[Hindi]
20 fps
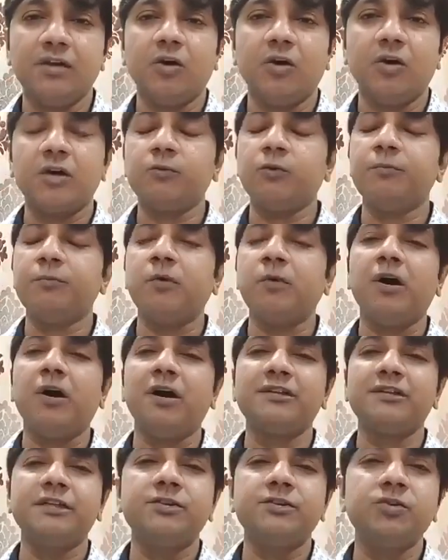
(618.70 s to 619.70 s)
और वो
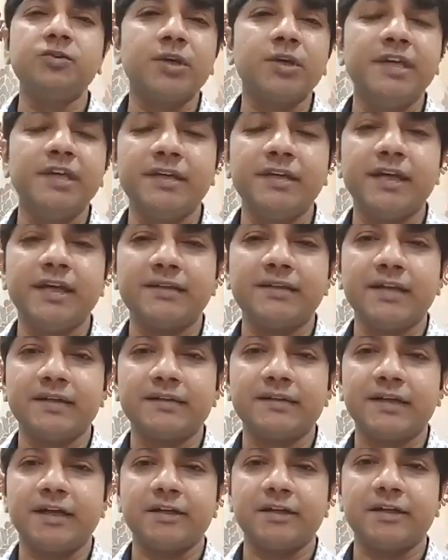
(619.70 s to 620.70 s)
बहुत ही दुखी रहता
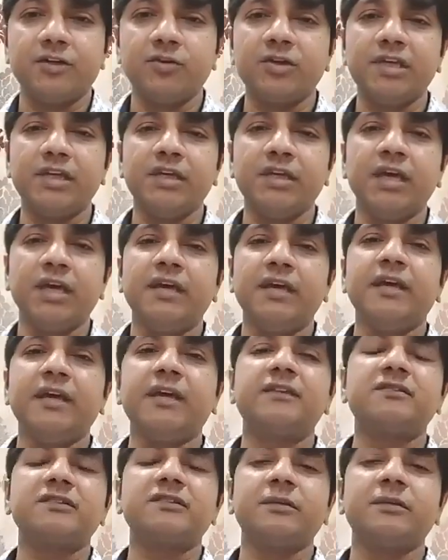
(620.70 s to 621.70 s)
था क्योंकि
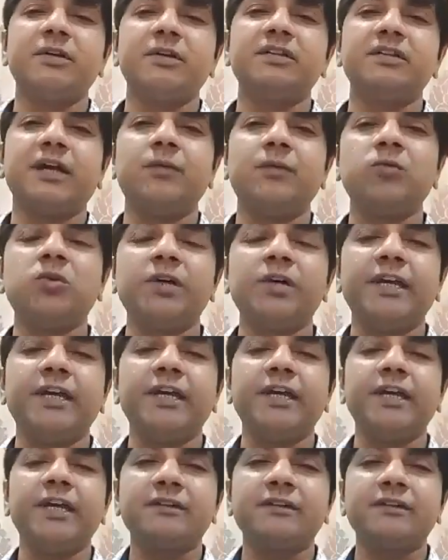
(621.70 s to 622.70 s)
एक समय था वो
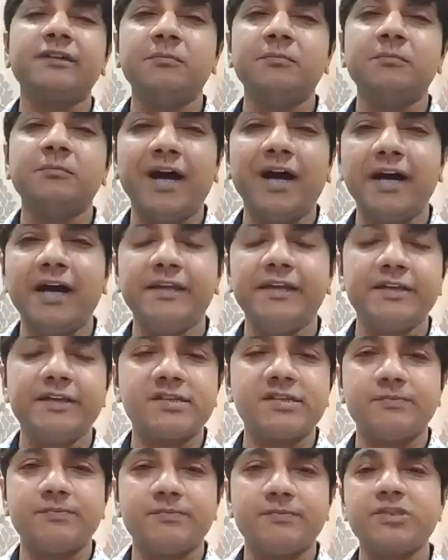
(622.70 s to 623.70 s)
एकदम
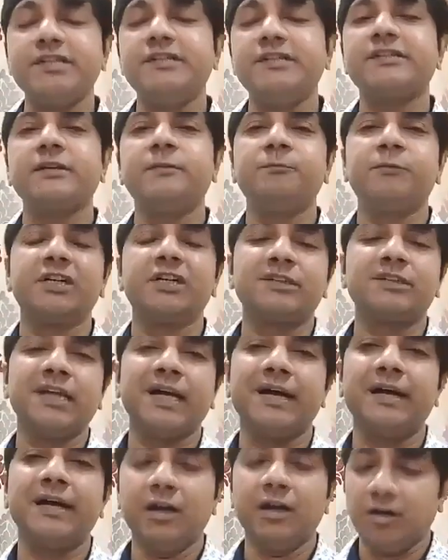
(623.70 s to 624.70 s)
हाईएस्ट पोजीशन पर था
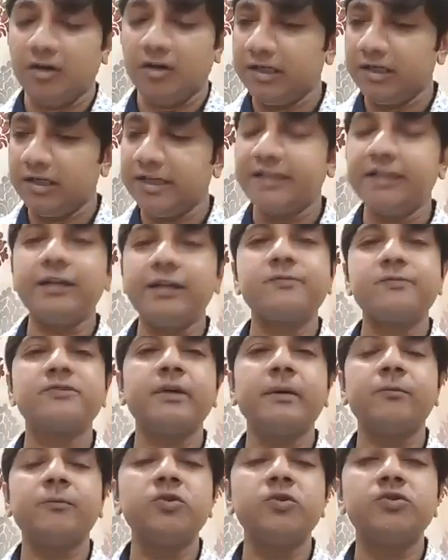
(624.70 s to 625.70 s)
लेकिन अब
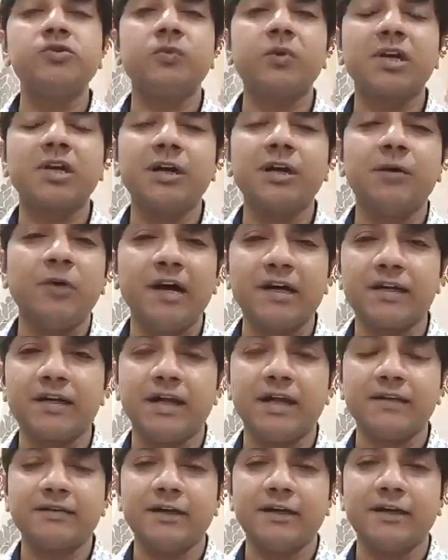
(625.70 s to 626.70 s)
सब कुछ वो गवा
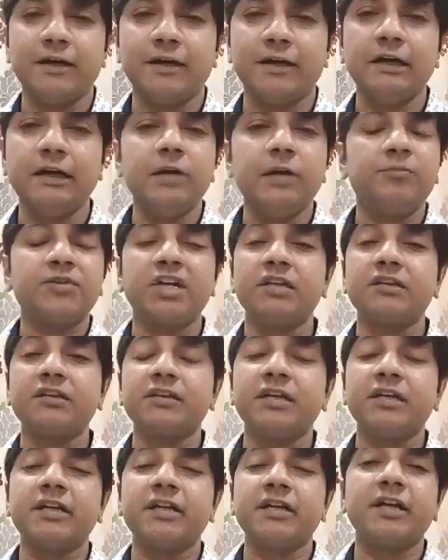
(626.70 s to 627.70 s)
रहा था
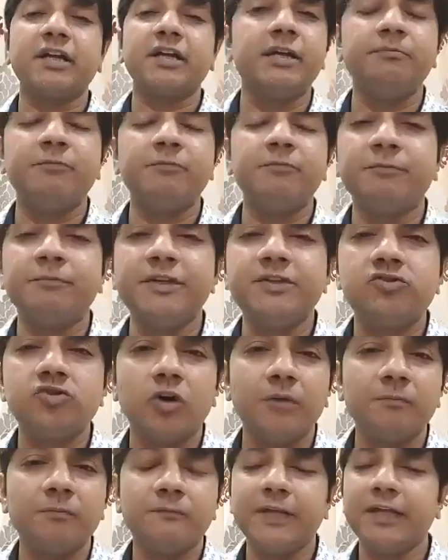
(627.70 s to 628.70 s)
प्रयत्न करने पर भी
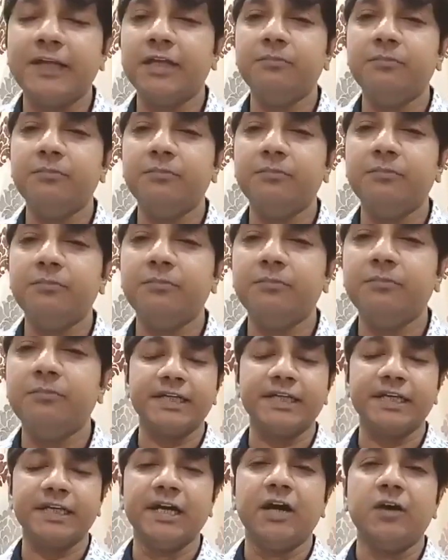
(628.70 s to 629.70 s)
जॉब नहीं मिल रही
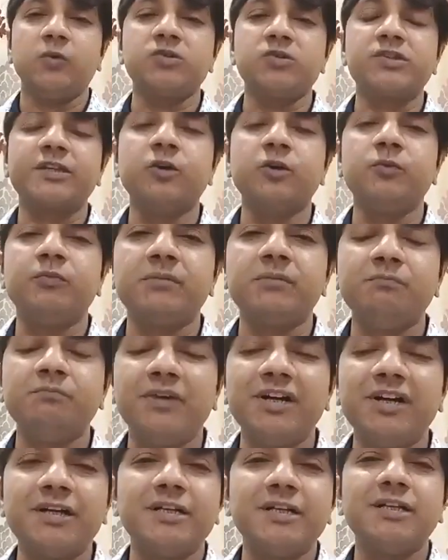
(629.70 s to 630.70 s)
थी उसके ऊपर
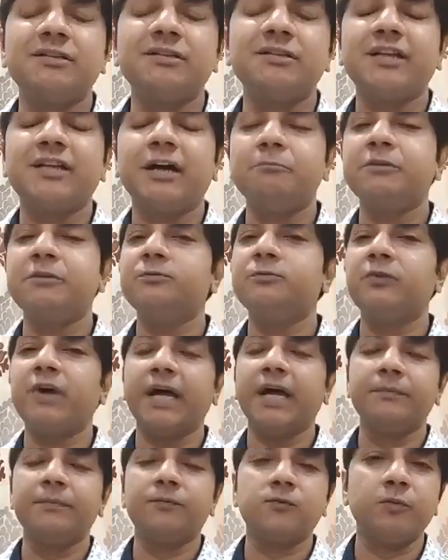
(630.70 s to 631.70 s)
बर्डन था अपनी
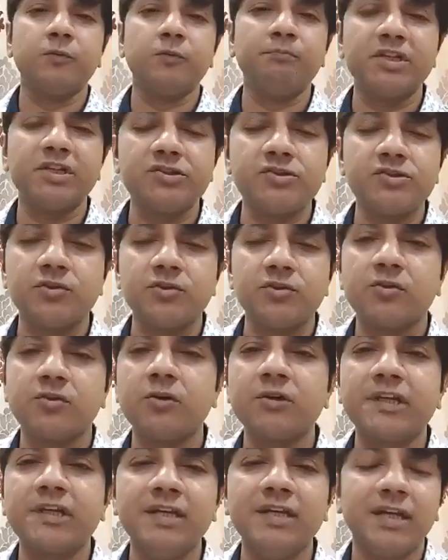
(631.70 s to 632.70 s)
वाइफ को बच्चों को
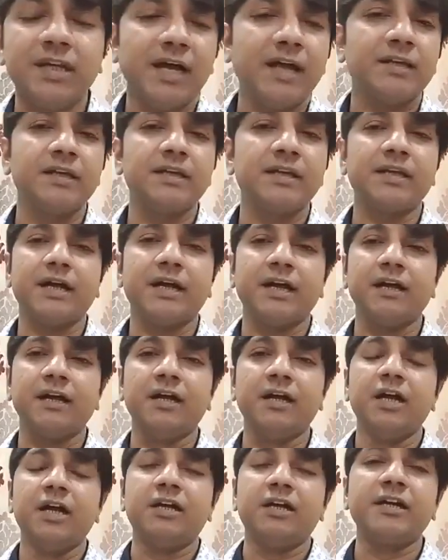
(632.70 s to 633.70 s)
खिलाने का
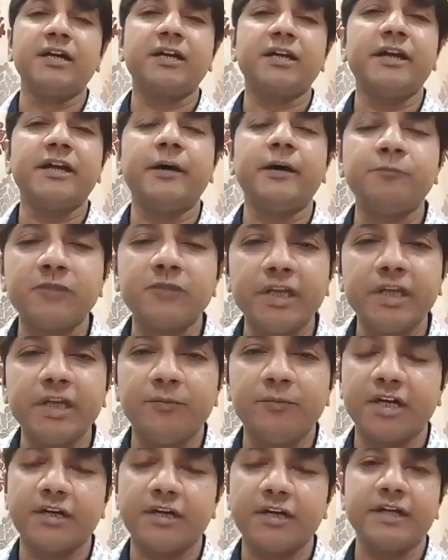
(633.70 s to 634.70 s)
घर के हफ्ते
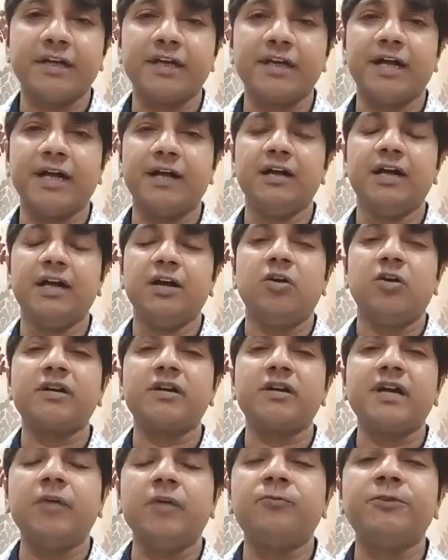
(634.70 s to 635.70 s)
भरने का और
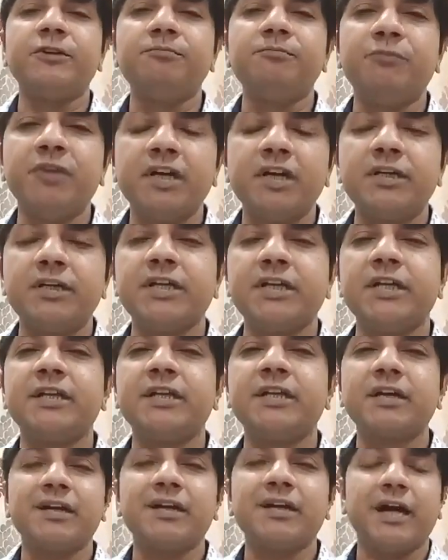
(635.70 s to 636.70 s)
काफी बर्डन
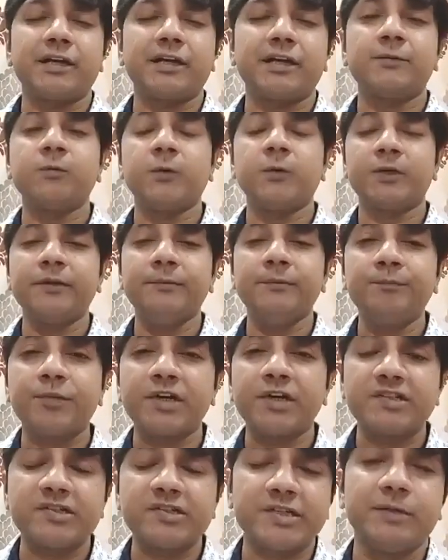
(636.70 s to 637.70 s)
के कारण वो
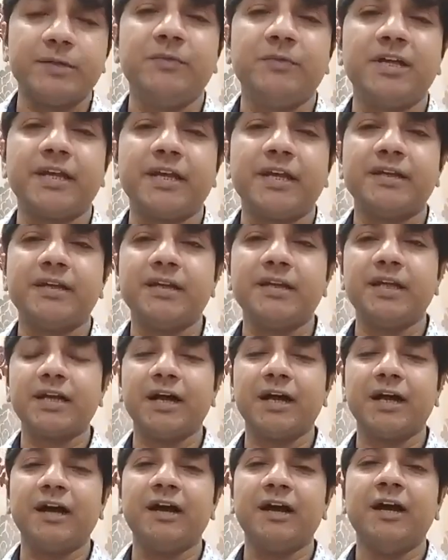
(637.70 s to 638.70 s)
डिप्रेशन में रहने
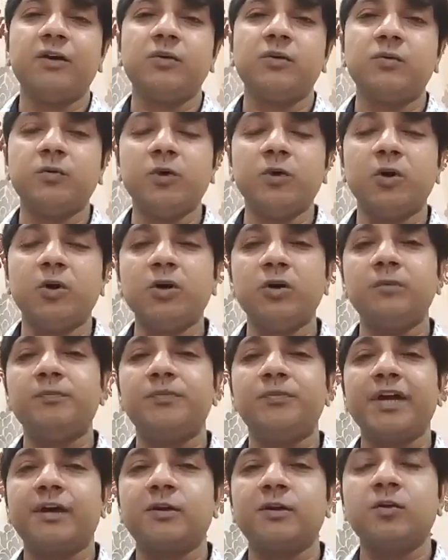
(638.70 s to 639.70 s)
लगा वो
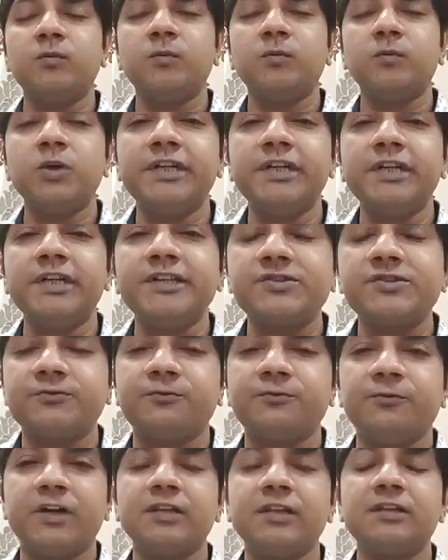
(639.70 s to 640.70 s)
प्यारो वो
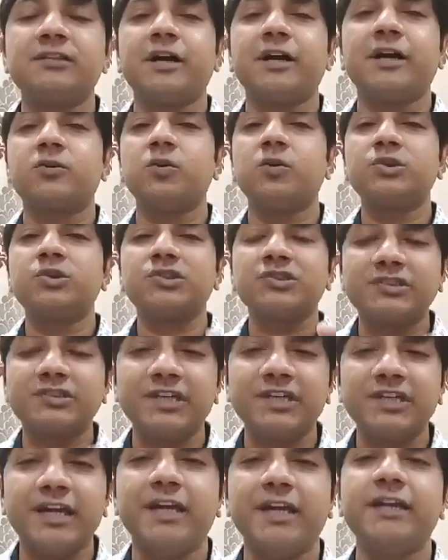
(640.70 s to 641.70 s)
निष्फलता को
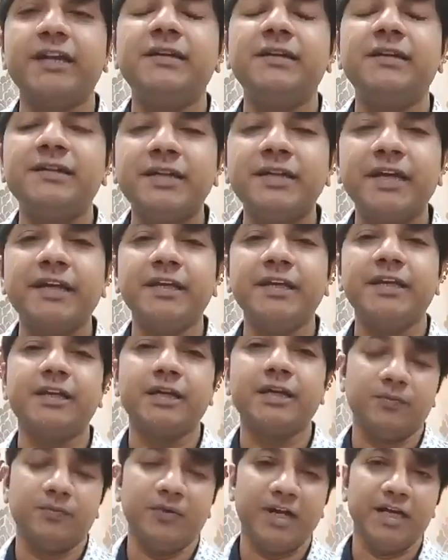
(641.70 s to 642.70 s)
सहन नहीं
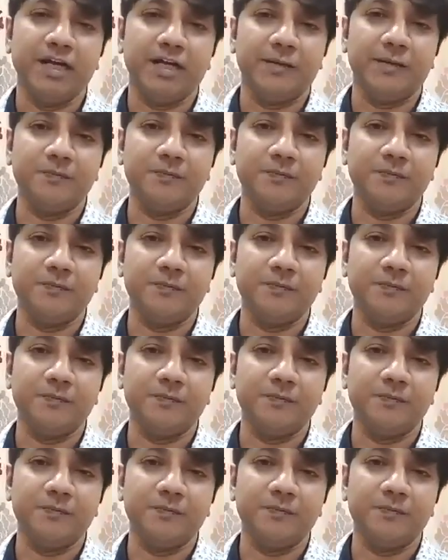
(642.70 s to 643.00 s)
कर पाया